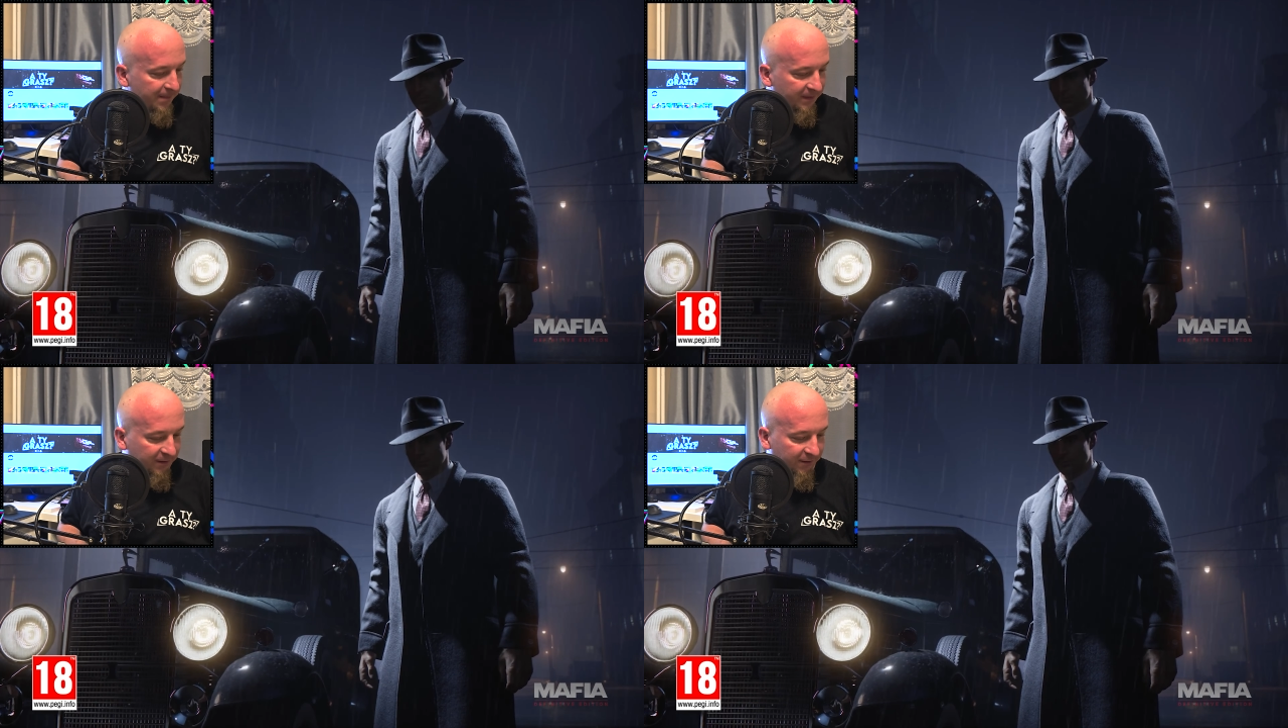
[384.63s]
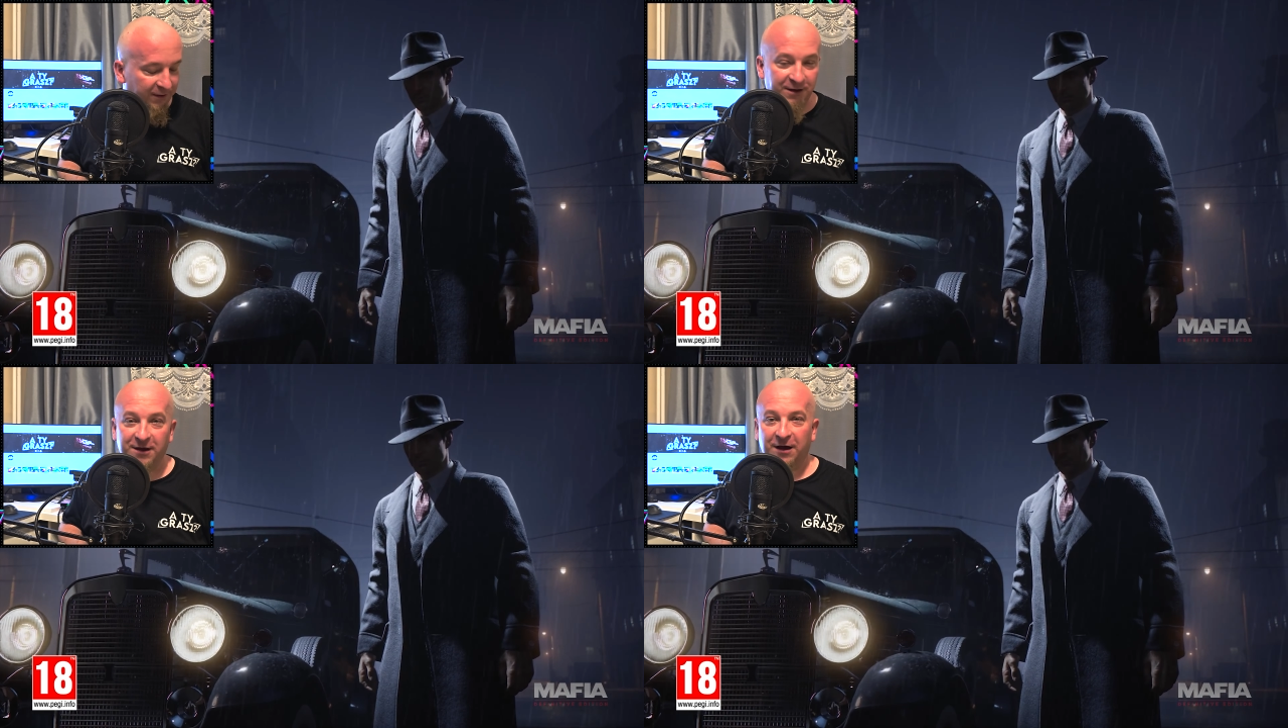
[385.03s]
i,
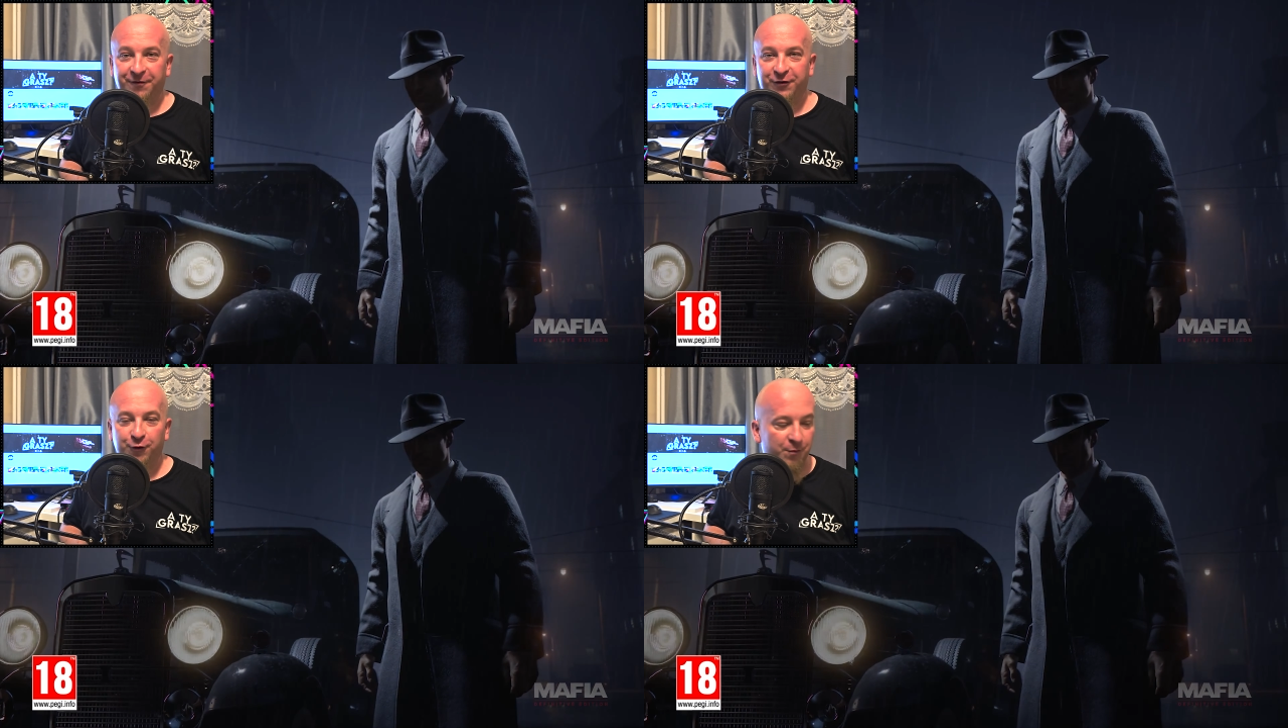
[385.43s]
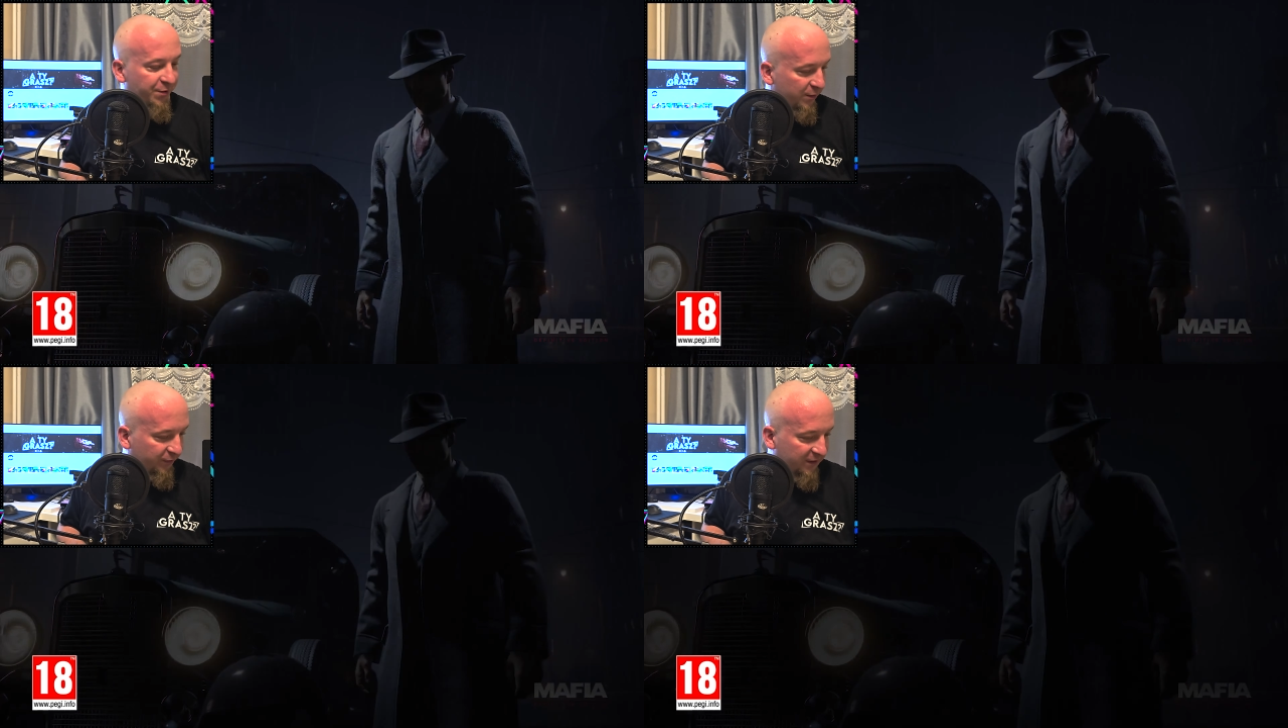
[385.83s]
i jak wiecie,
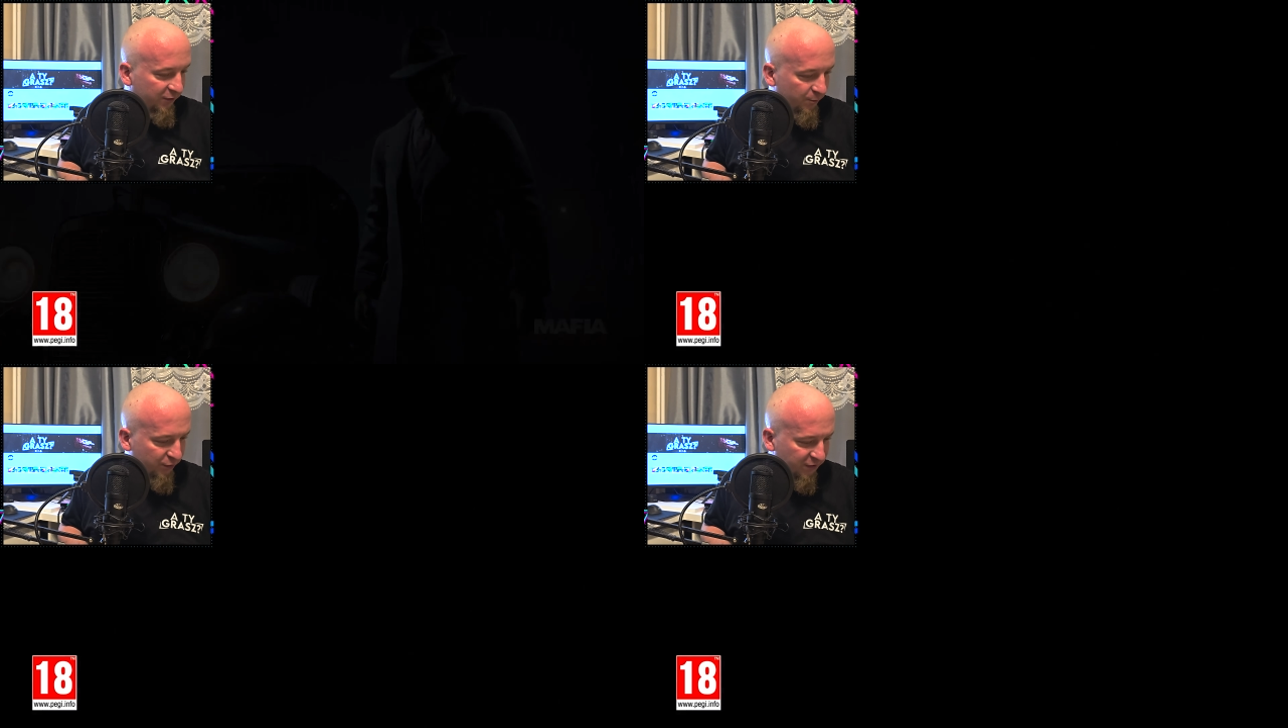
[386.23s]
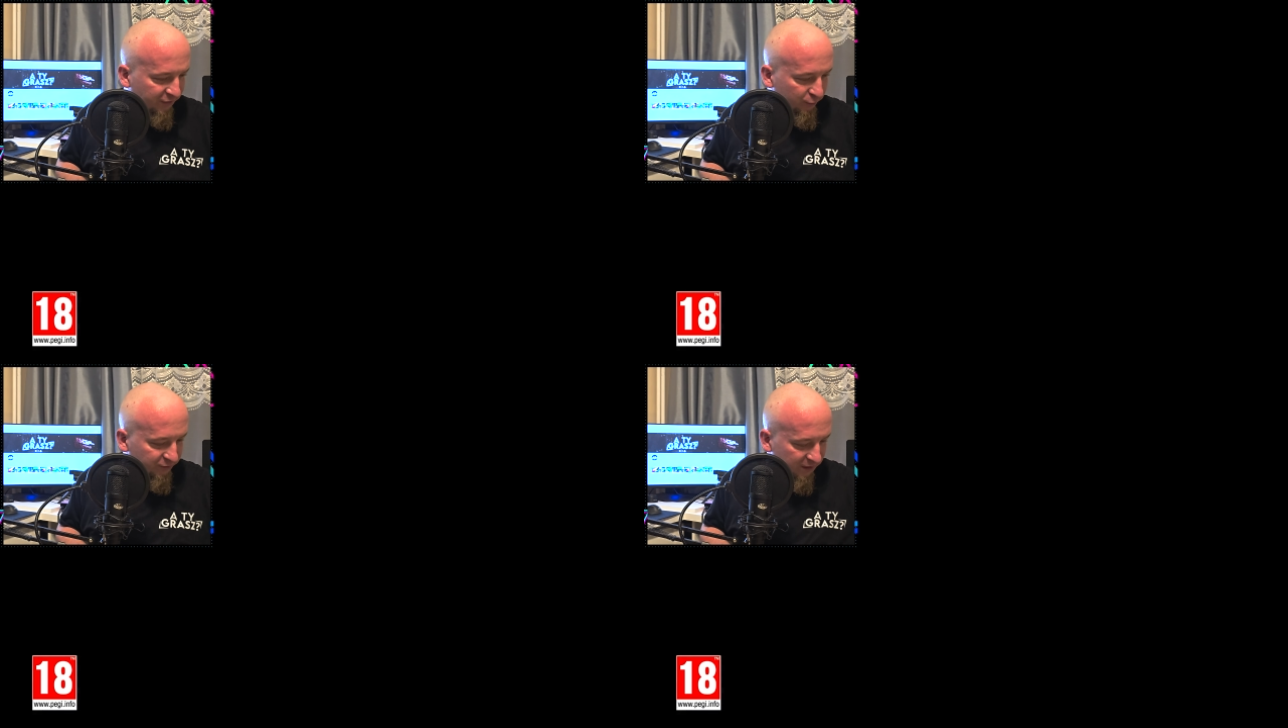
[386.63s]
kupiłem ostatnio, pokażę
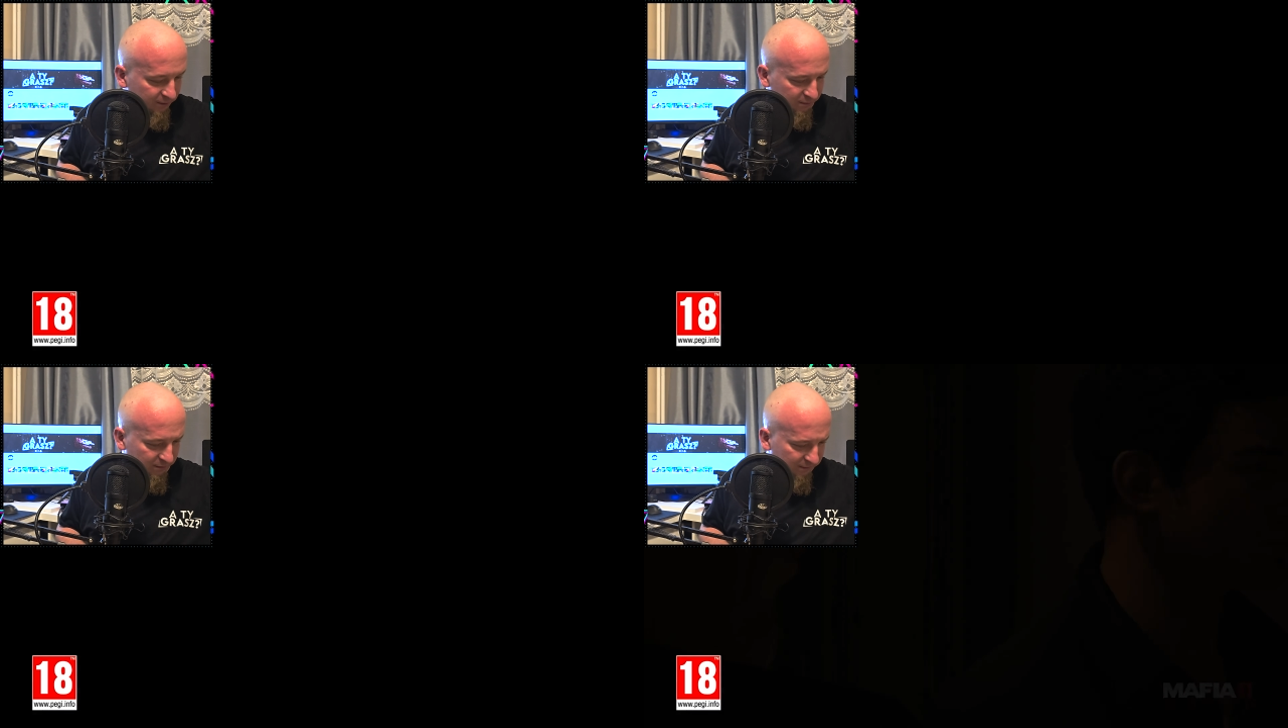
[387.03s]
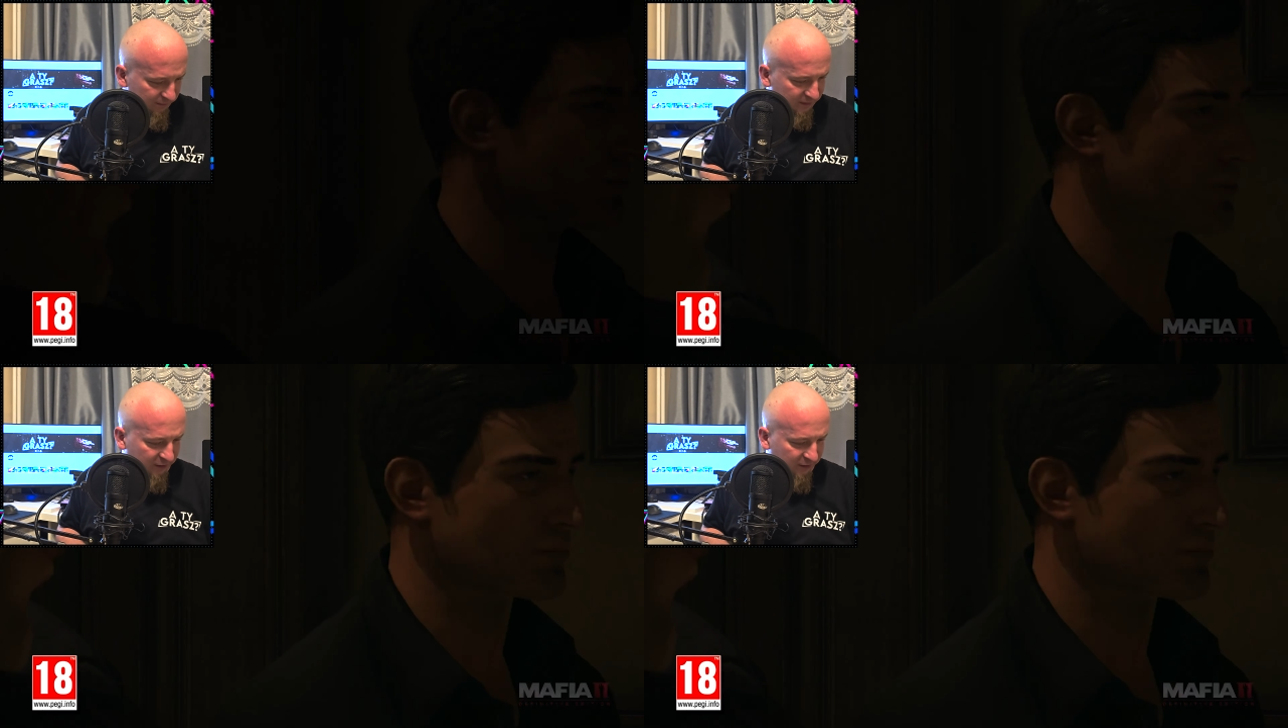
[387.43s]
tutaj no, tak